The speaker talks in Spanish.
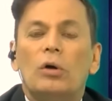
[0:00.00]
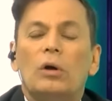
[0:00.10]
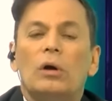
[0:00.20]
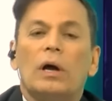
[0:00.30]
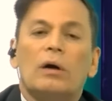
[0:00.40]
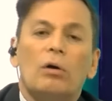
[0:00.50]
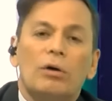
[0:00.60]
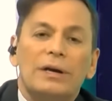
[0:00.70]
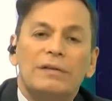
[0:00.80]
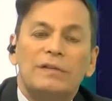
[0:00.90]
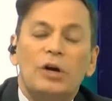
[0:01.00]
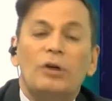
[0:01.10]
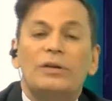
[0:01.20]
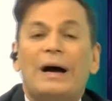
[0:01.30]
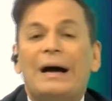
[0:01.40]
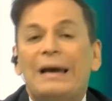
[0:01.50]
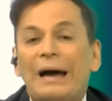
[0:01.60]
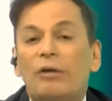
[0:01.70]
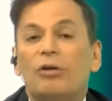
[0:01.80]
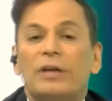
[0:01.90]
la conscripción al
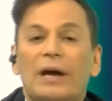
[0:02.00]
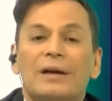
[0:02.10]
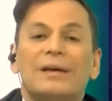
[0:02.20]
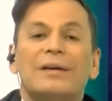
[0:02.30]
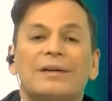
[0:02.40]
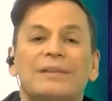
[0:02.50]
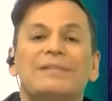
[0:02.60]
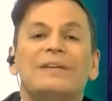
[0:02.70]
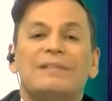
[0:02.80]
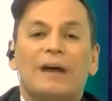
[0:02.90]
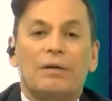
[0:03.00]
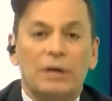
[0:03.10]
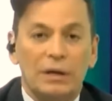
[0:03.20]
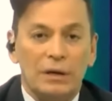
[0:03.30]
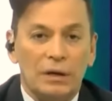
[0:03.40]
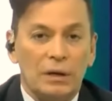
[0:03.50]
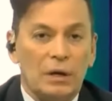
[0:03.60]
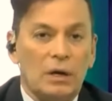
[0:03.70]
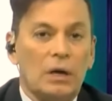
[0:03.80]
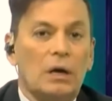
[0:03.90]
lado de alguien que sí había ha trabajado con inferiores del
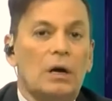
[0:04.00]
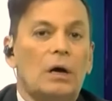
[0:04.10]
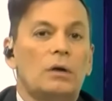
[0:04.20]
equipo, ¿verdad?